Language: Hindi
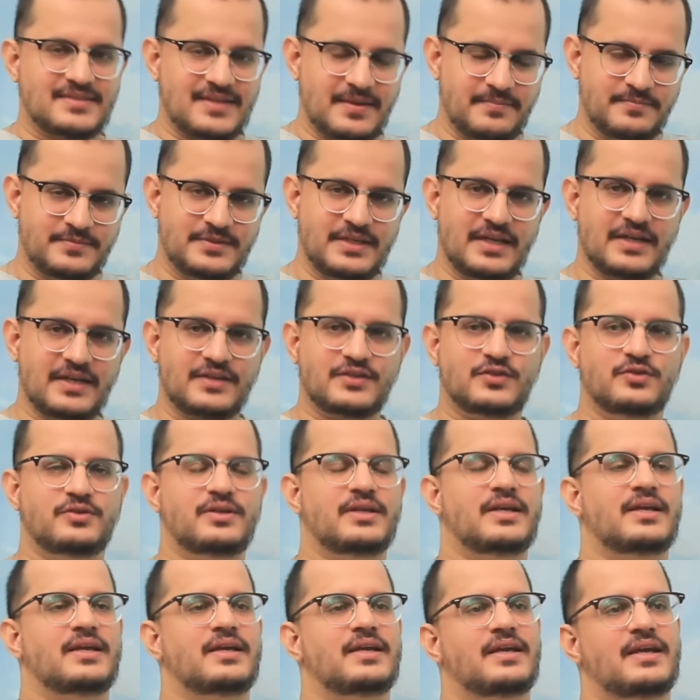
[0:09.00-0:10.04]
सब्जेक्ट
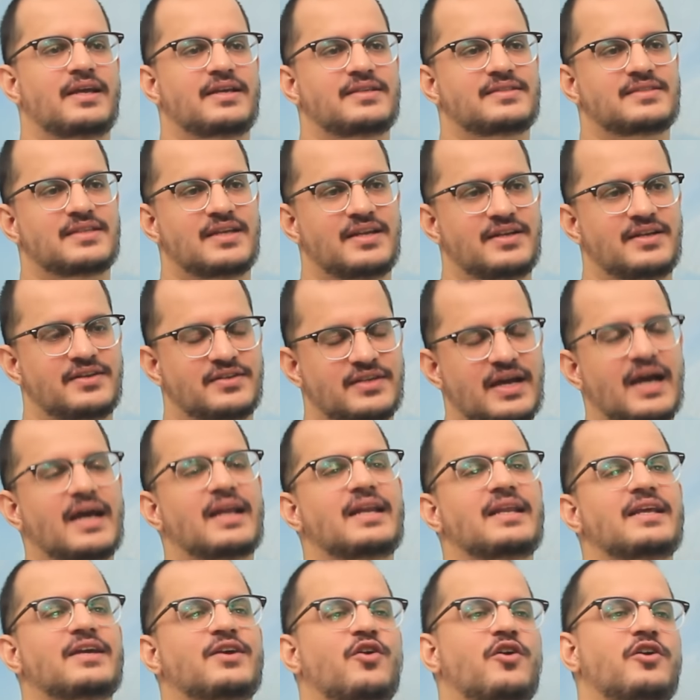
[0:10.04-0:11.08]
टुडे इज
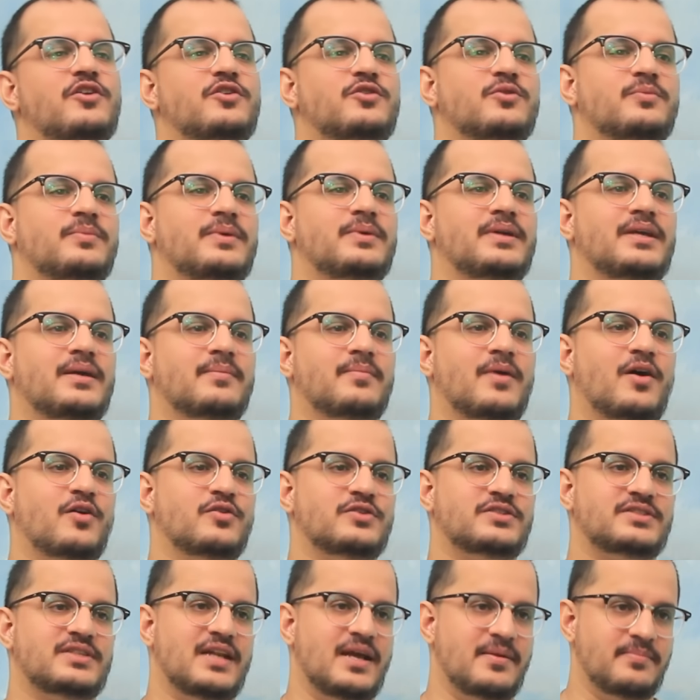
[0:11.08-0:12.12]
इंटायरली गोइंग टू बी
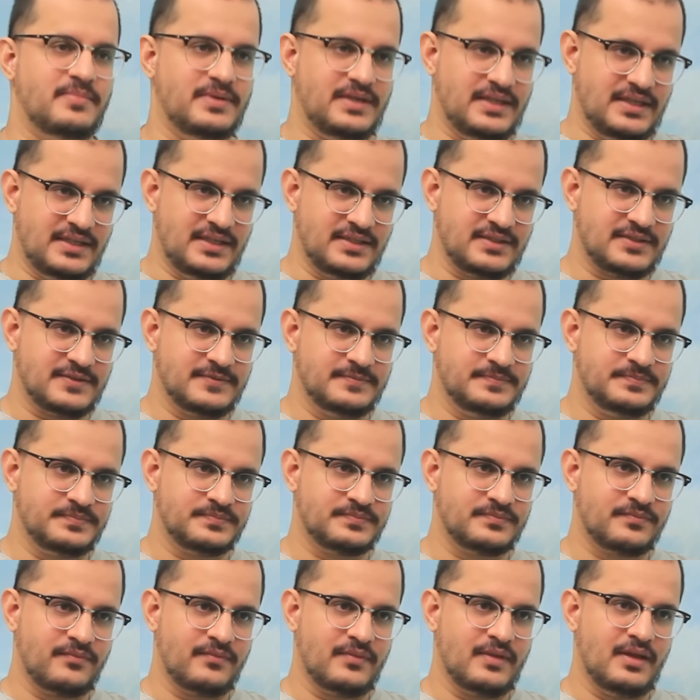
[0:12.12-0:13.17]
अबाउट सेलिब्रिटीज
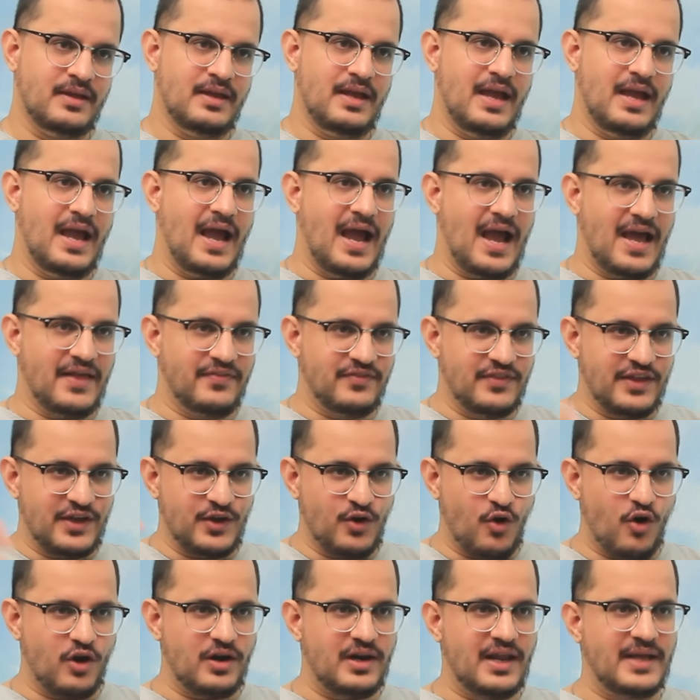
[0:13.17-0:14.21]
एंड
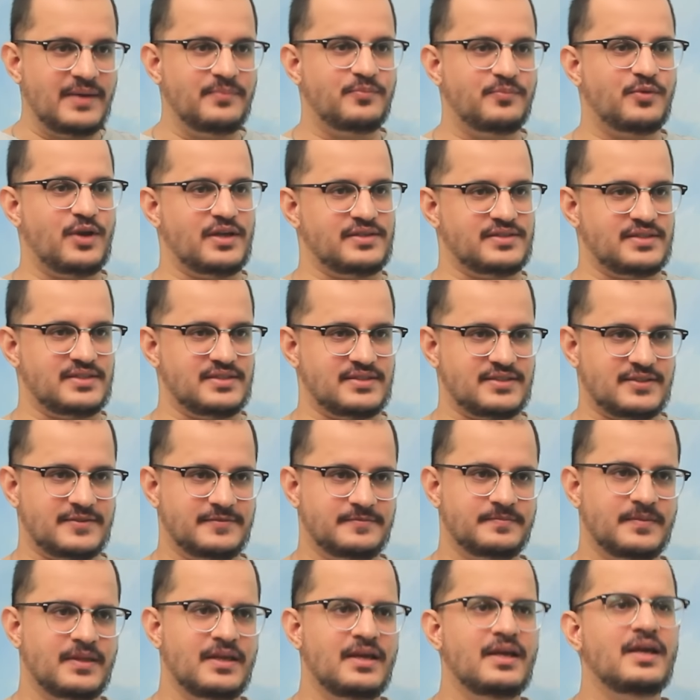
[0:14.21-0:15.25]
देयर ऑनलाइन प्रेजेंस
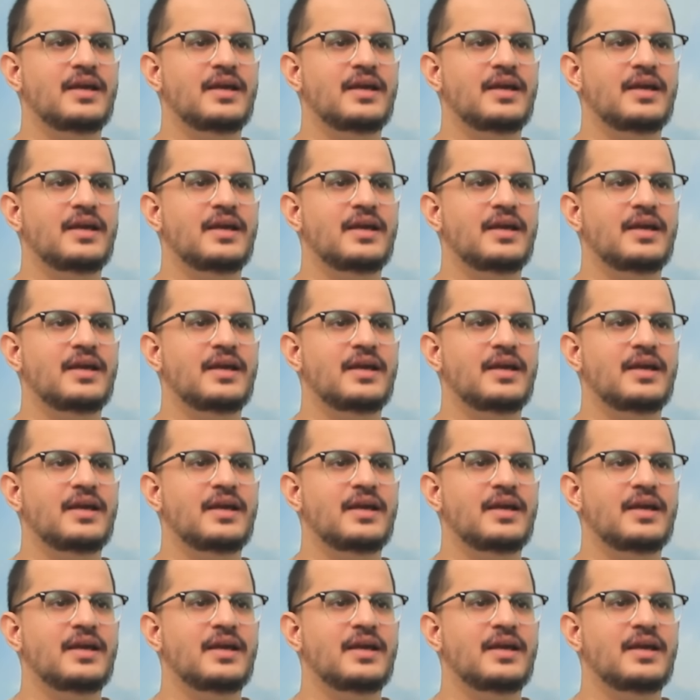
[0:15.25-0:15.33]
यस